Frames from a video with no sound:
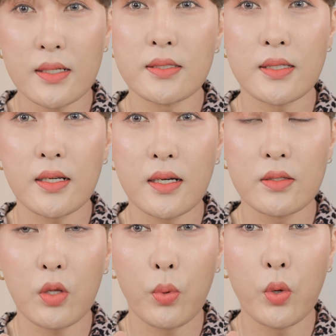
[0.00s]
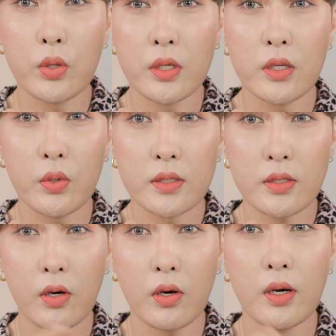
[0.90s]
색깔을 더 보여드리기
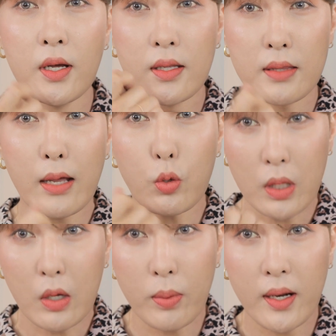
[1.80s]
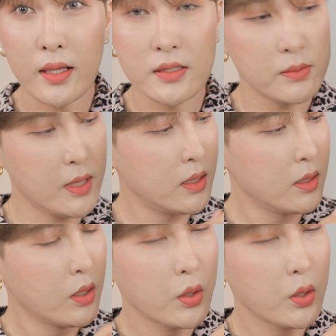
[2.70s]
위해서 따로따로 발랐지만,